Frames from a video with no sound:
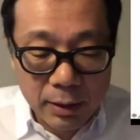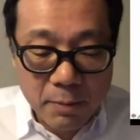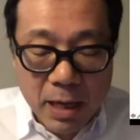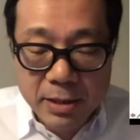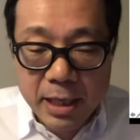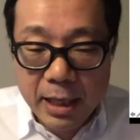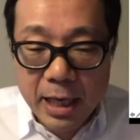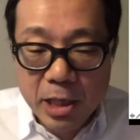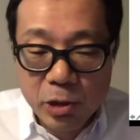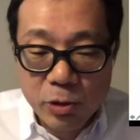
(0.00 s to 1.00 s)
まあ、世
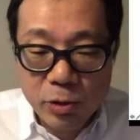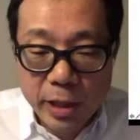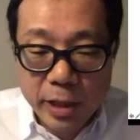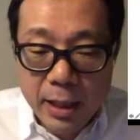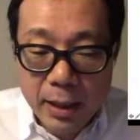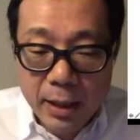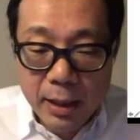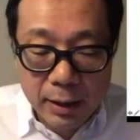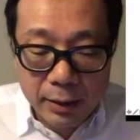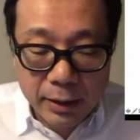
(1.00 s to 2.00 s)
界中で
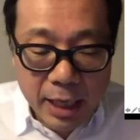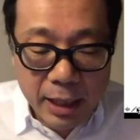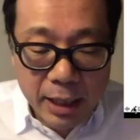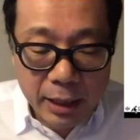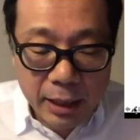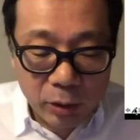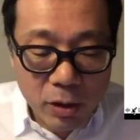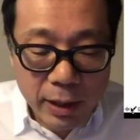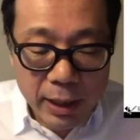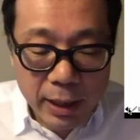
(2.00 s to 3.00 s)
大ヒット
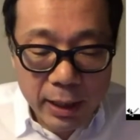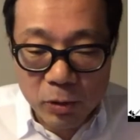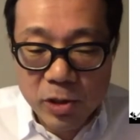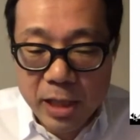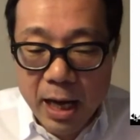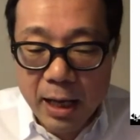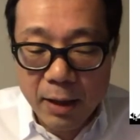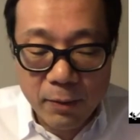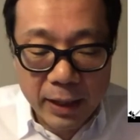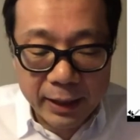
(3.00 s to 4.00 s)
を、えー、とした
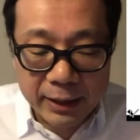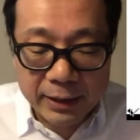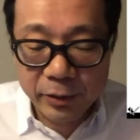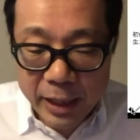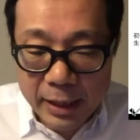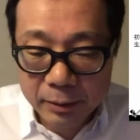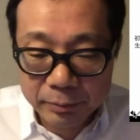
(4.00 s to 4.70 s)
わけですよね。